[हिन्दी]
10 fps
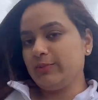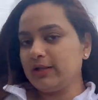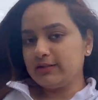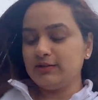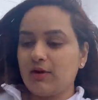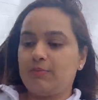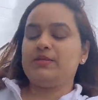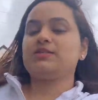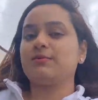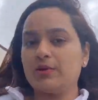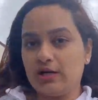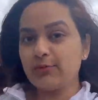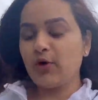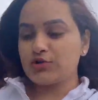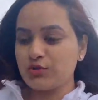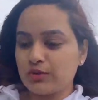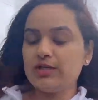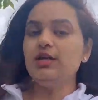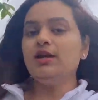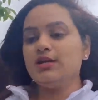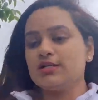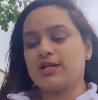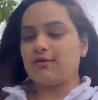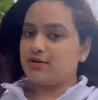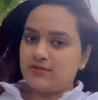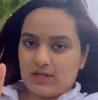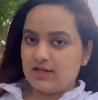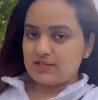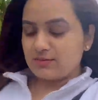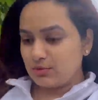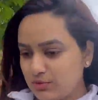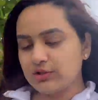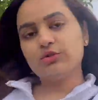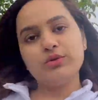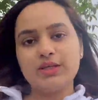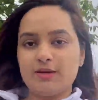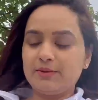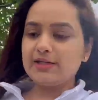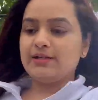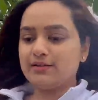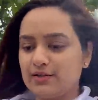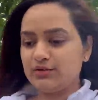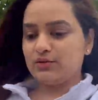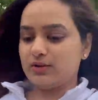बात नहीं वापस जब घर पहुँचूँगी शावर वगैरह जब लूँगी तो ये भी क्लीन कर लूँगी